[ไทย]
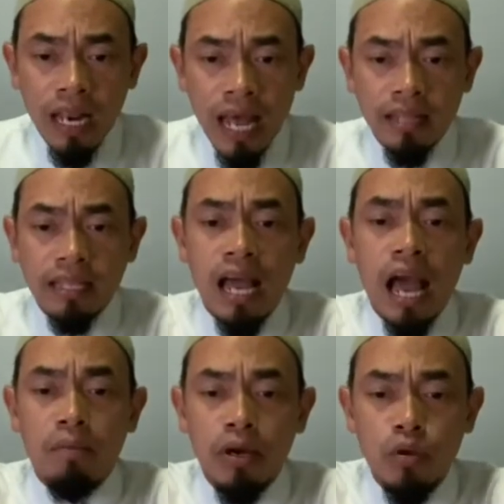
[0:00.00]
และถ้า
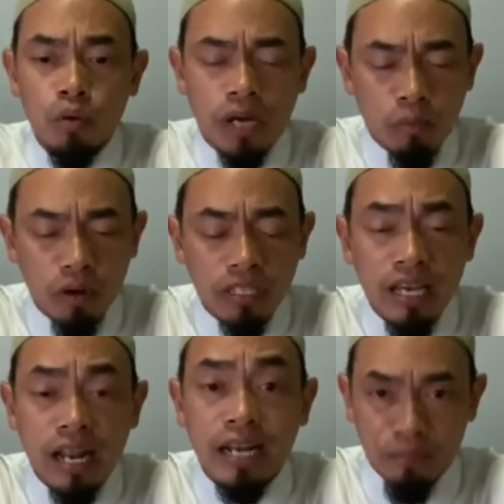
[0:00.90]
หากมาอยู่กับคนที่
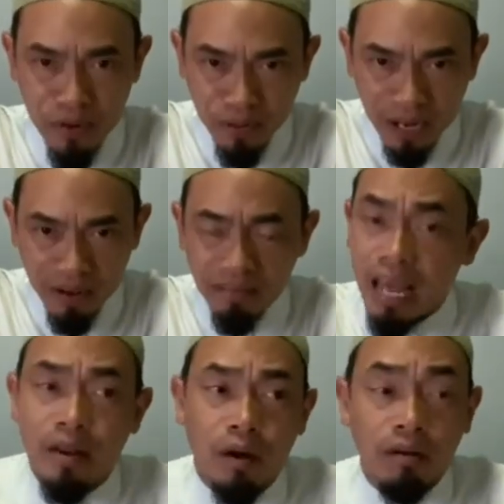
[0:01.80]
ระดับเดียวกัน
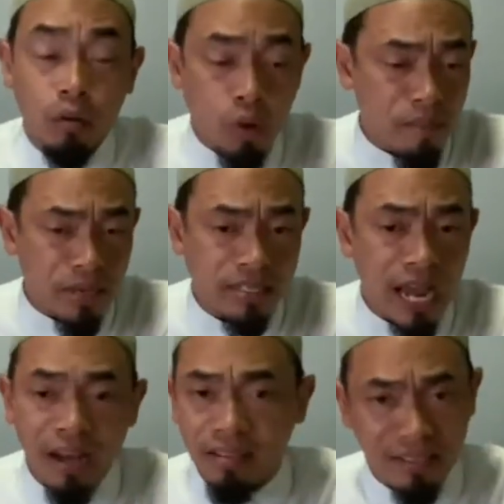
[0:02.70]
แน่นอนความอิจ
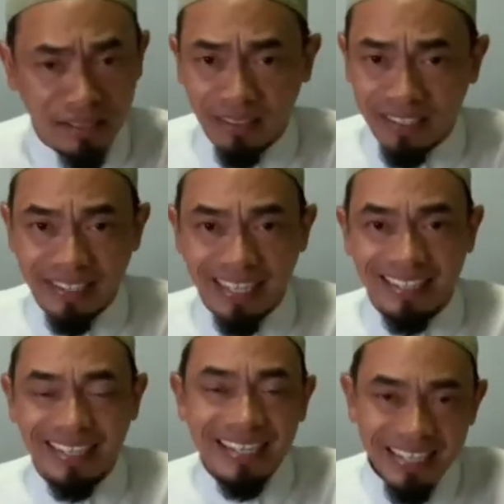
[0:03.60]
ฉาก็จะเกิดขึ้นทัน
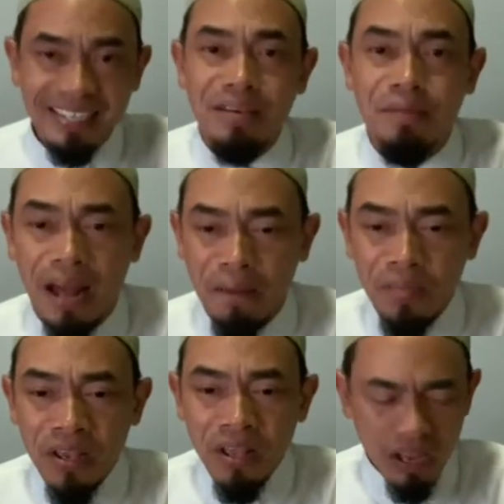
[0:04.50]
ทีจริงไหมฮะ
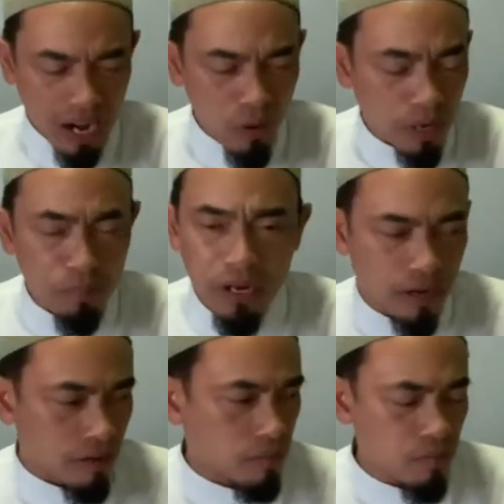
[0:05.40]
เรากับเพื่อน
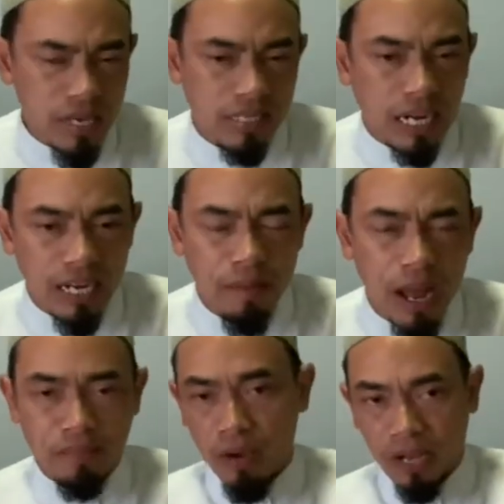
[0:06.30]
มีศักย
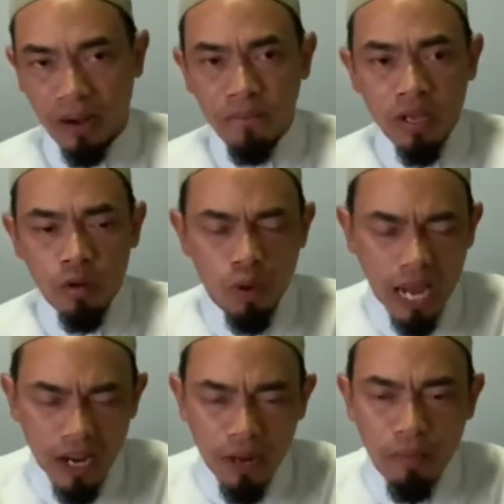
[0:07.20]
ภาพเท่ากัน เว
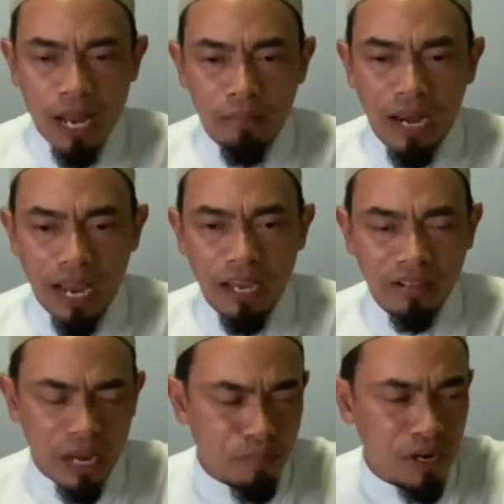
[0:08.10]
ลาเดินไปไหน มาไหน
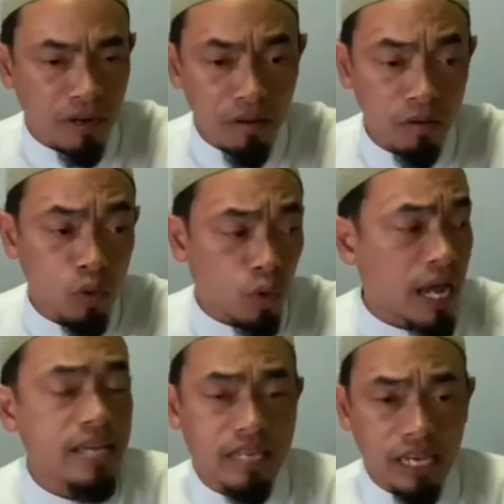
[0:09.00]
ถ้าเพื่อนโดน
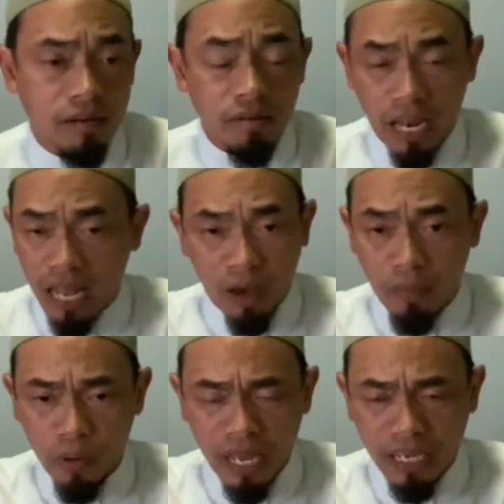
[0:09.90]
ให้เกียรติ และเรา
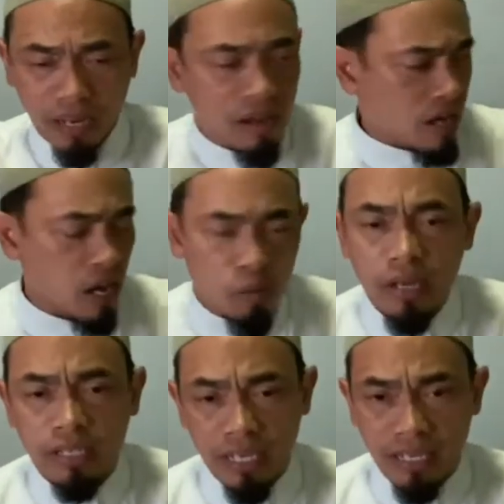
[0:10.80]
ไม่โดนให้เกียรติ เราก็
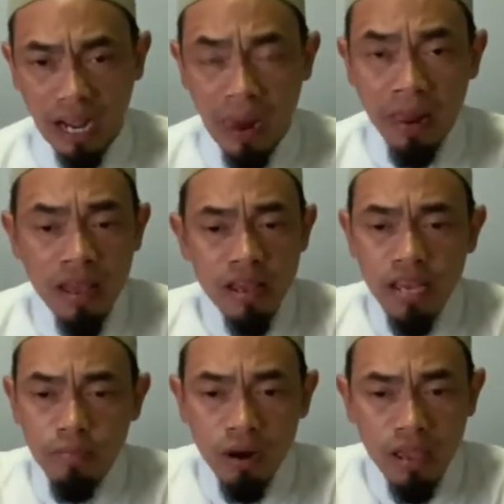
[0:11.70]
จะอิจฉา
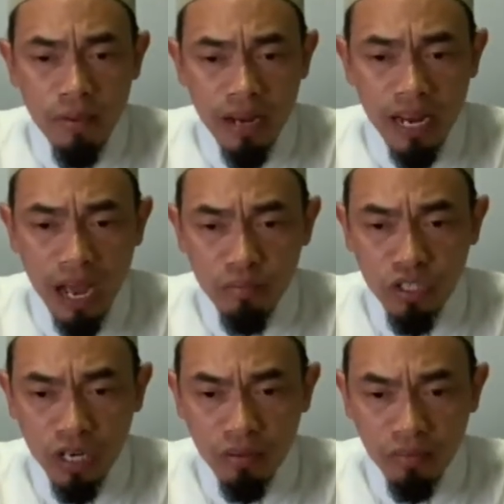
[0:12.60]
อิบราฮิมบินอาดาม
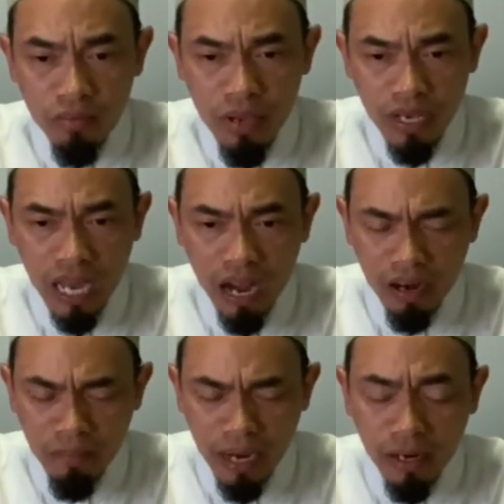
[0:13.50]
จึงมีการ
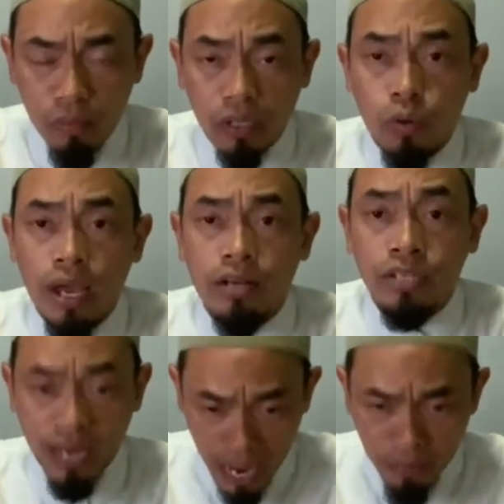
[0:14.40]
ระมัดระวังตัวเอง
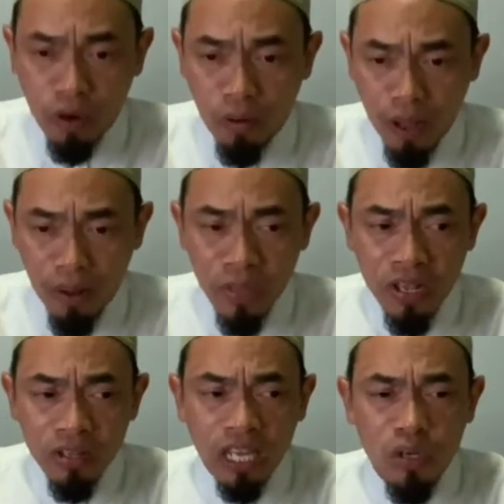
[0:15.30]
เช่นนั้นพี่น้องว่า
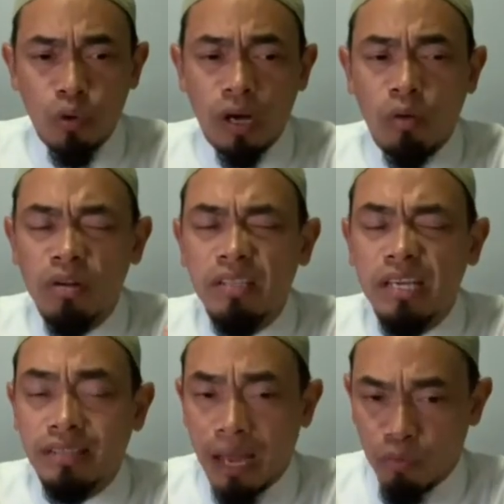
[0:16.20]
ถ้าอยู่กับคนที่
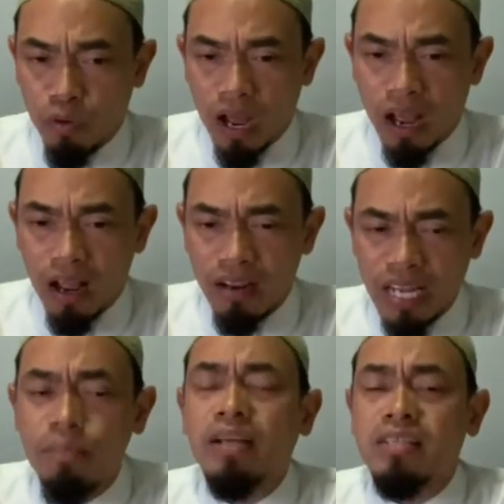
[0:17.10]
ต่ำกว่า
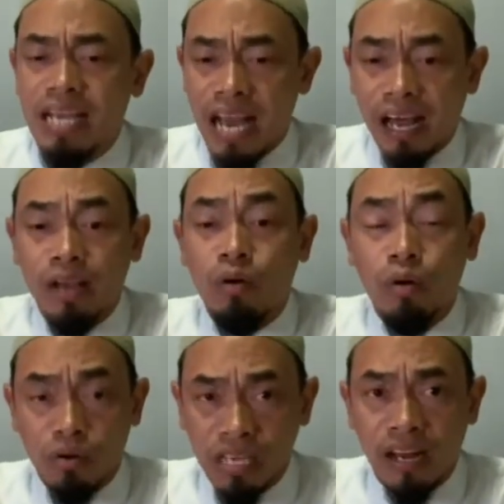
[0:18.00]
เดี๋ยวมันก็แสดงอะไร
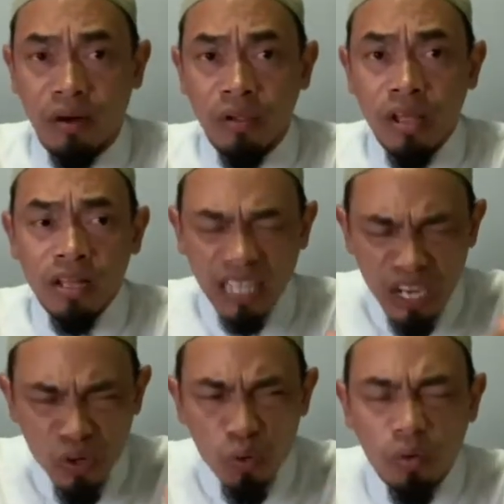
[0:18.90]
โง่ๆใส่เรา ถ้า
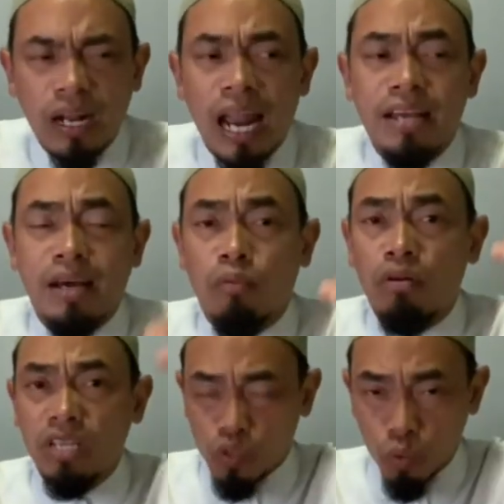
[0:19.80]
อยู่ใกล้กับค
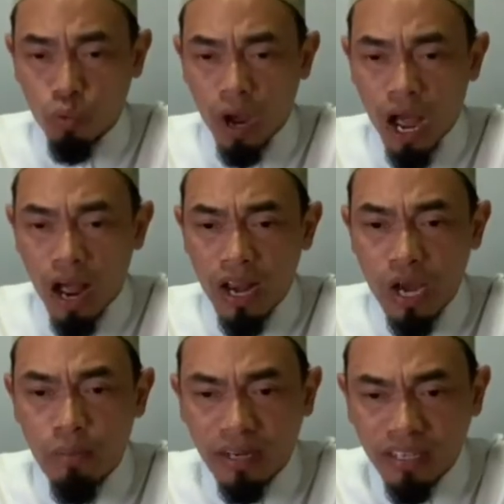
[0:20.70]
นที่สูงกว่า เดี๋
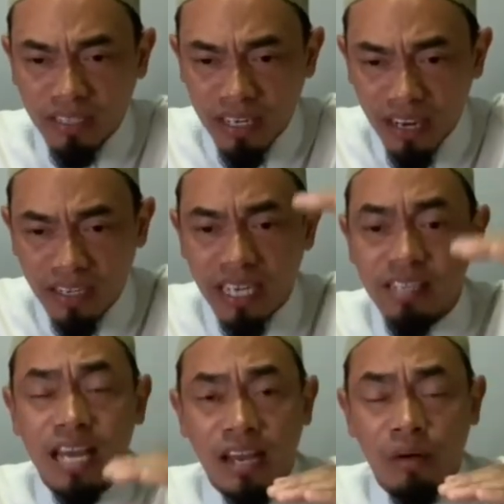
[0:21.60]
ยวมันก็จะเย่อหยิ่ง
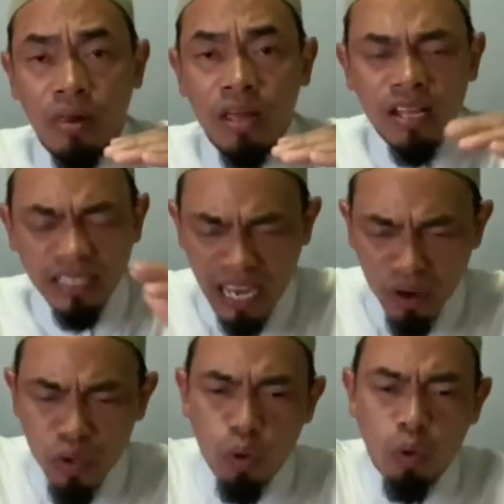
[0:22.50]
ใส่เราถ้า
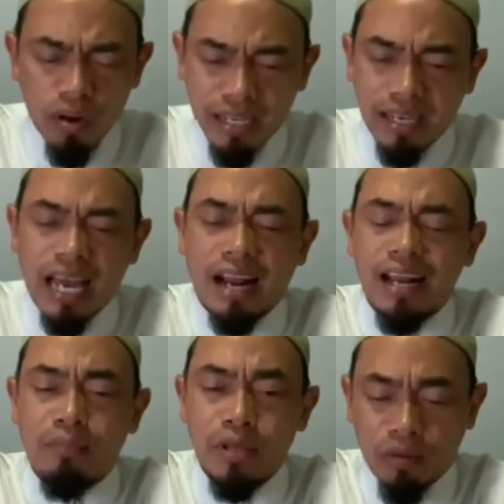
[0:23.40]
เราอยู่คนที่ใกล้ระ
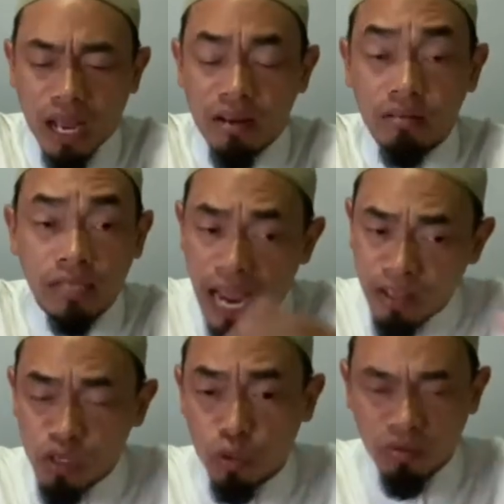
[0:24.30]
ดับเดียวกัน ท้าย
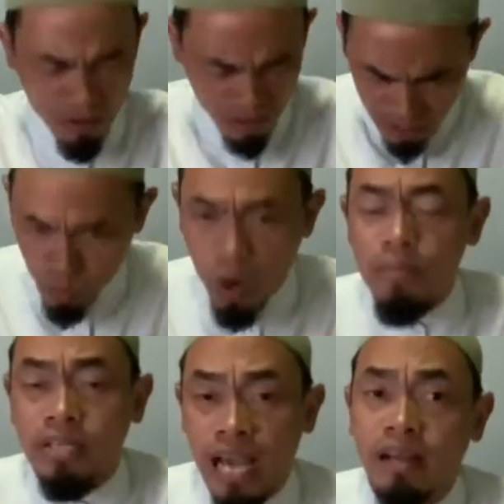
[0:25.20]
ที่สุดความ
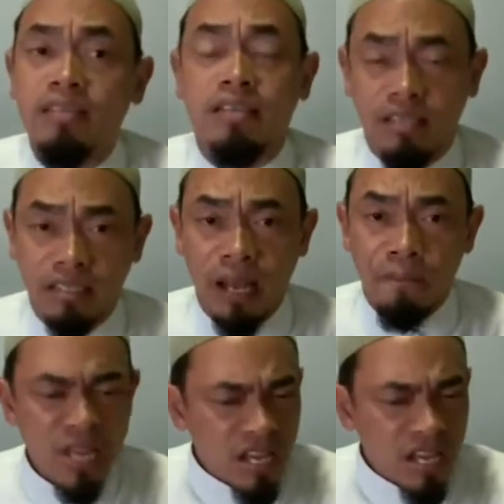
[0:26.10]
อิจฉาก็จะเกิดกัน